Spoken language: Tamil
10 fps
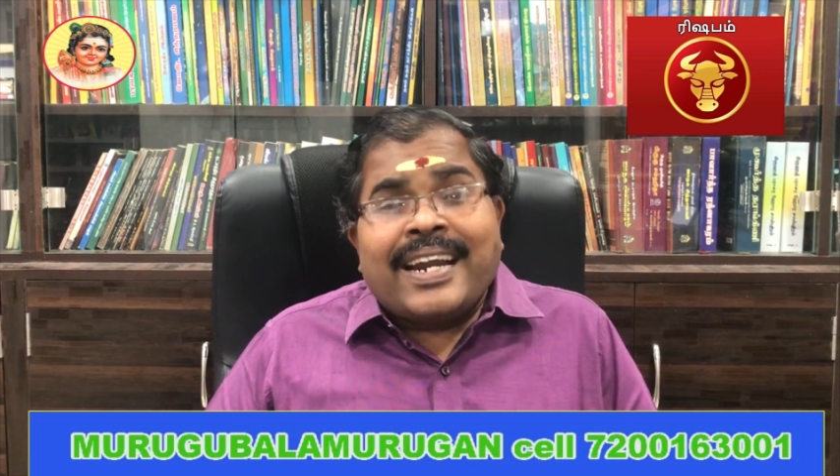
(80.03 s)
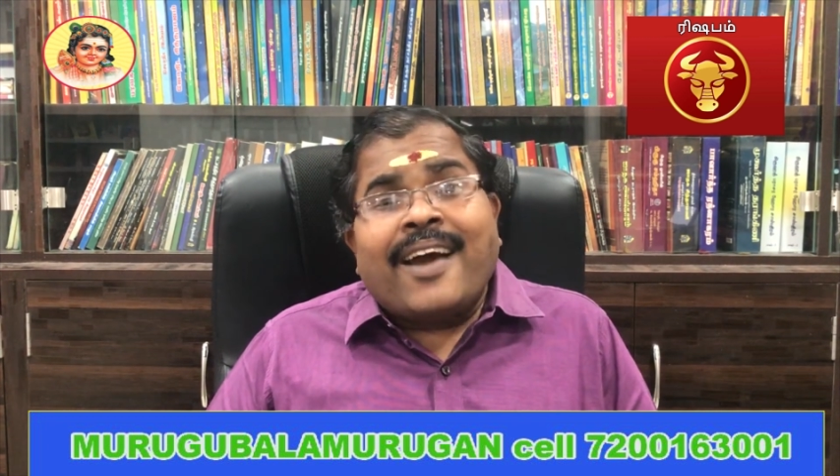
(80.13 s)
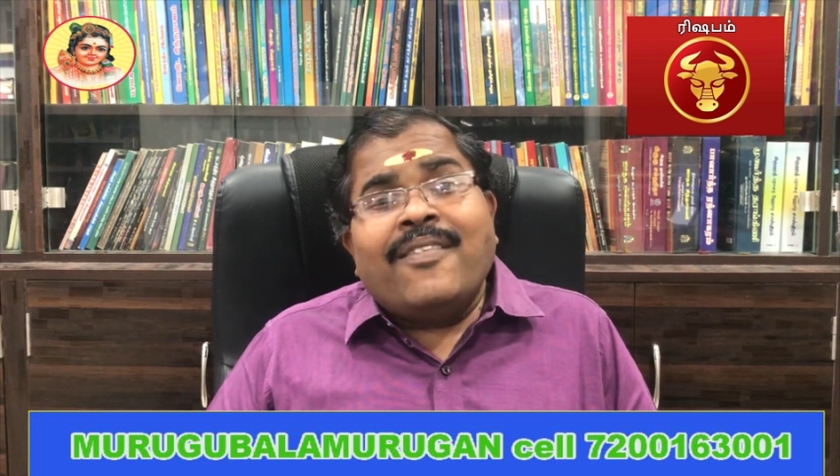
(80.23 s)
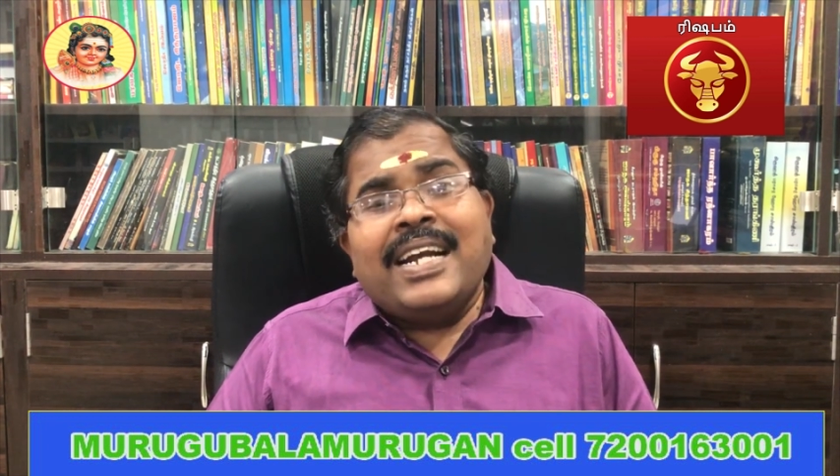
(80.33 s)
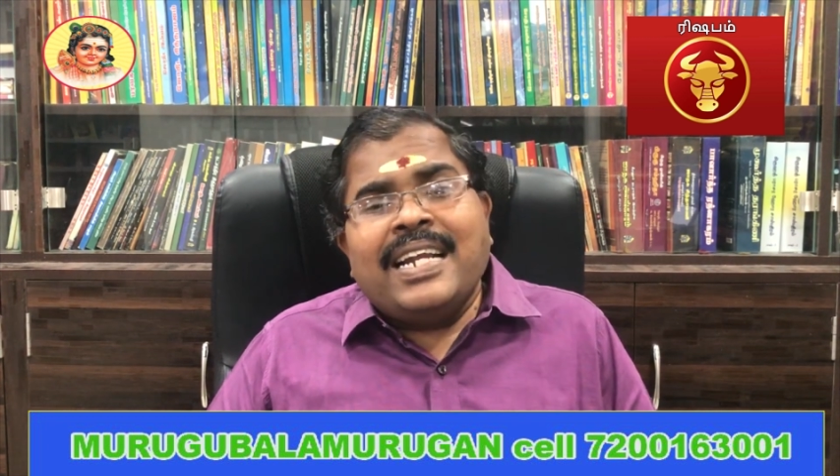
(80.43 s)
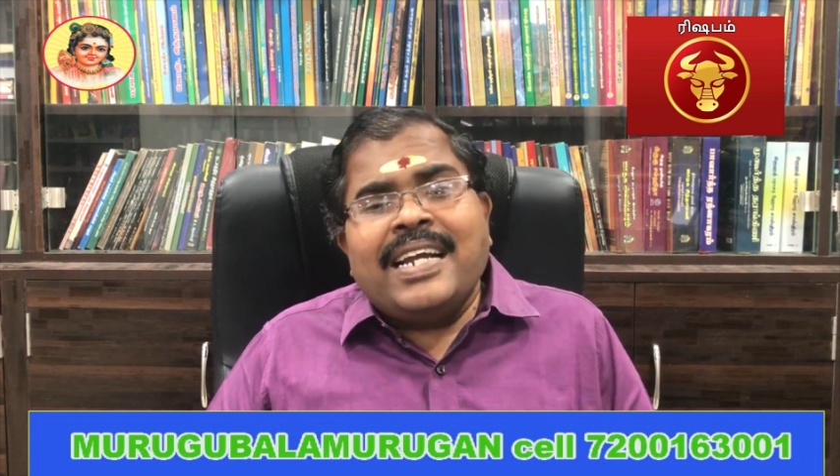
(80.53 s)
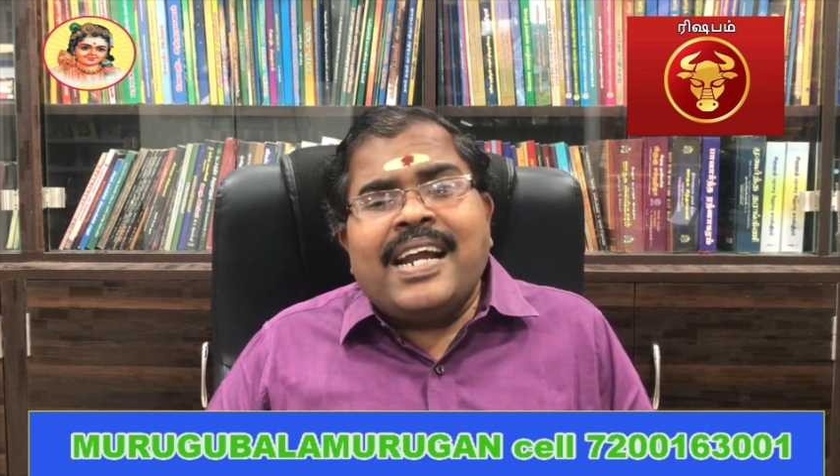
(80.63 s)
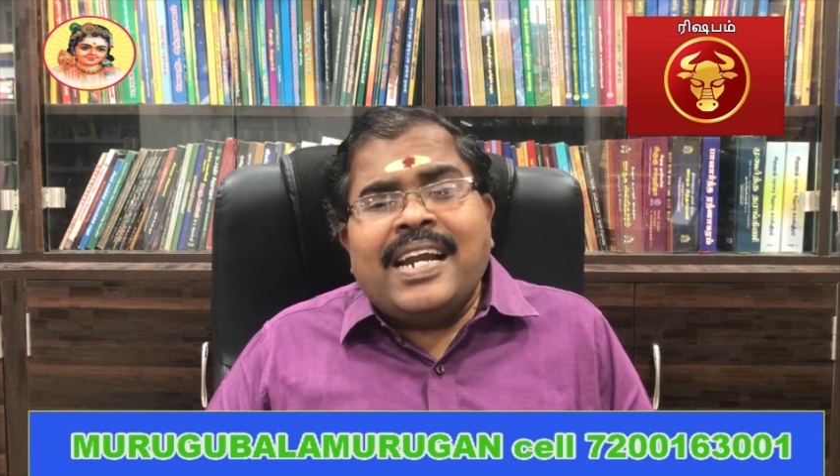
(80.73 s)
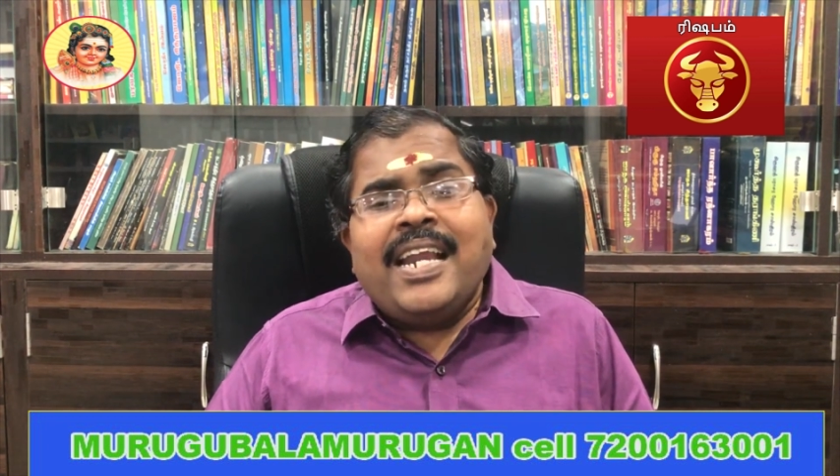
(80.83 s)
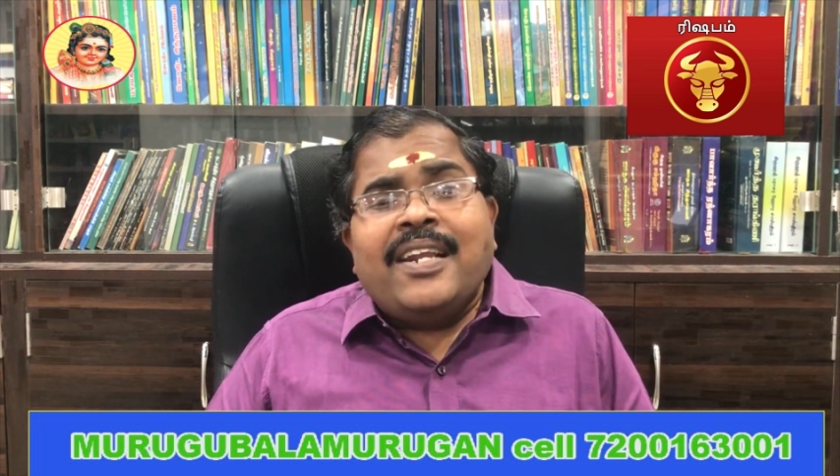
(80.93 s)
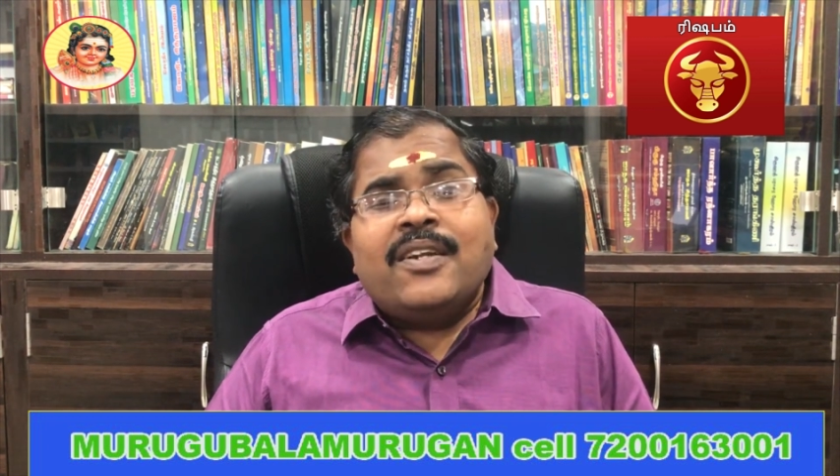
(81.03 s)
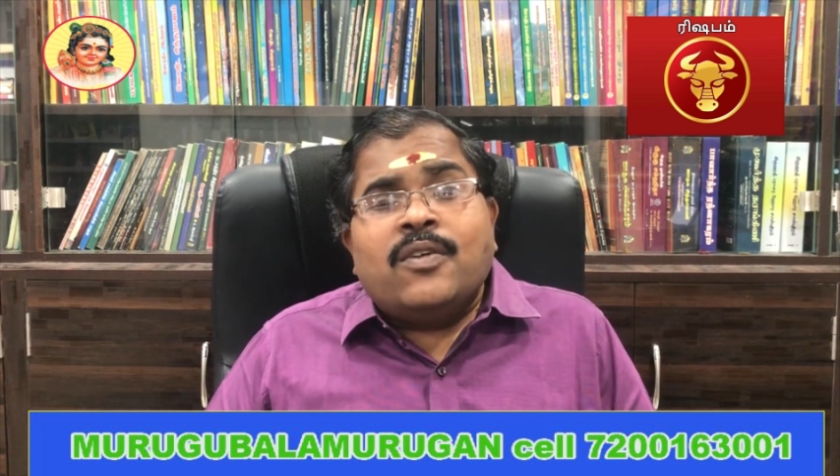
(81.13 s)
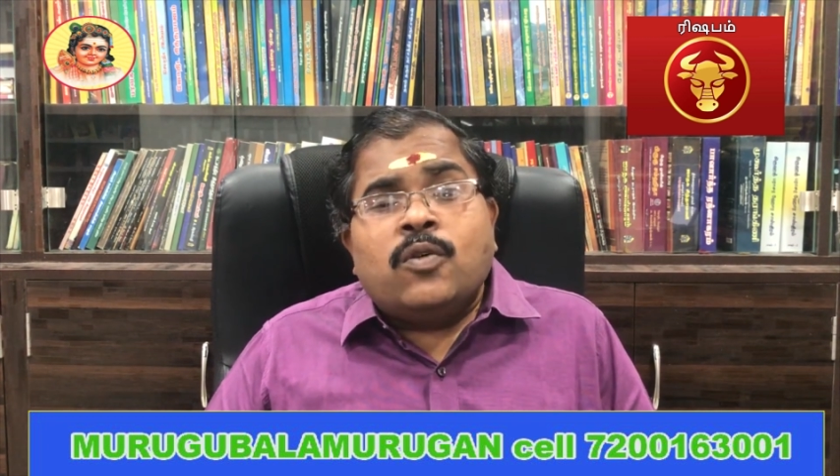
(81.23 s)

நவகிரகங்களில்